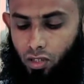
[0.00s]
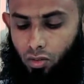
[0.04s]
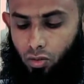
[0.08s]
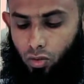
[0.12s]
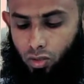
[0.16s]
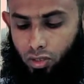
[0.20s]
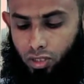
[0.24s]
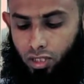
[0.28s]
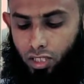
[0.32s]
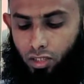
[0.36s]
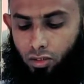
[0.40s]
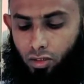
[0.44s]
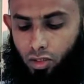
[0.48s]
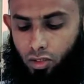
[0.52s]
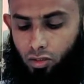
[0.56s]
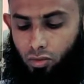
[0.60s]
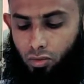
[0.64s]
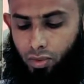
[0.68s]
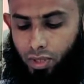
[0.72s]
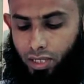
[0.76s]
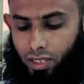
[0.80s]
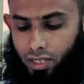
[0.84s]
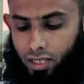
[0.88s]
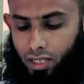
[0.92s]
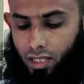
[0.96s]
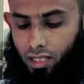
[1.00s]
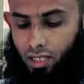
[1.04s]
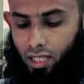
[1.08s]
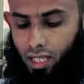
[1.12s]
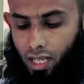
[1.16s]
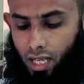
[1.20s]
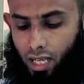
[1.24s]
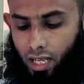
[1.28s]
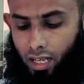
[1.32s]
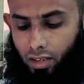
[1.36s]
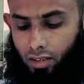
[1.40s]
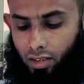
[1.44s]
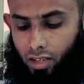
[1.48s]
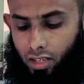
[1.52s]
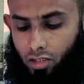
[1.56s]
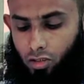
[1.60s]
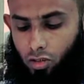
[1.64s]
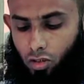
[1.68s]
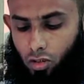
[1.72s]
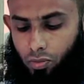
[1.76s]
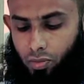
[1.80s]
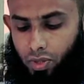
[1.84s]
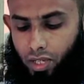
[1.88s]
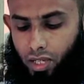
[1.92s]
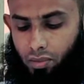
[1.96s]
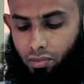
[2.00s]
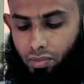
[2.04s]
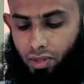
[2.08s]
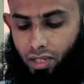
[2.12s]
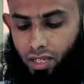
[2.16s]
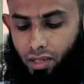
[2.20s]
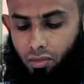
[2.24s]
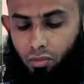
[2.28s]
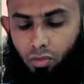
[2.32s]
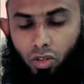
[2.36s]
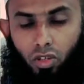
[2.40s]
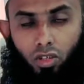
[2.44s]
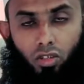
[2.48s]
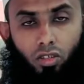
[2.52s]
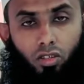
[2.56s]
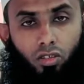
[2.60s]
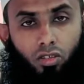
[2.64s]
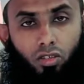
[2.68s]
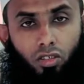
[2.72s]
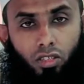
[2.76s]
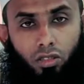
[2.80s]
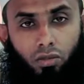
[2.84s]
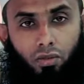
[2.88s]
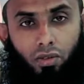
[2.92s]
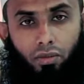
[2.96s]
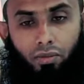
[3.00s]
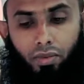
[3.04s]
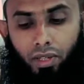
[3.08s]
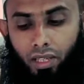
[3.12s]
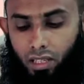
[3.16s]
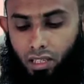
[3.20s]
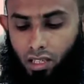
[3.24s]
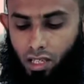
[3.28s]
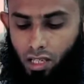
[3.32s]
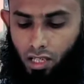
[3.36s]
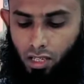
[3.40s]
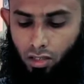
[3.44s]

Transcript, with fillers: হচ্ছে কত পার্সেন্ট এগুলো সবই আপনারা মনিটর করতে পারবেন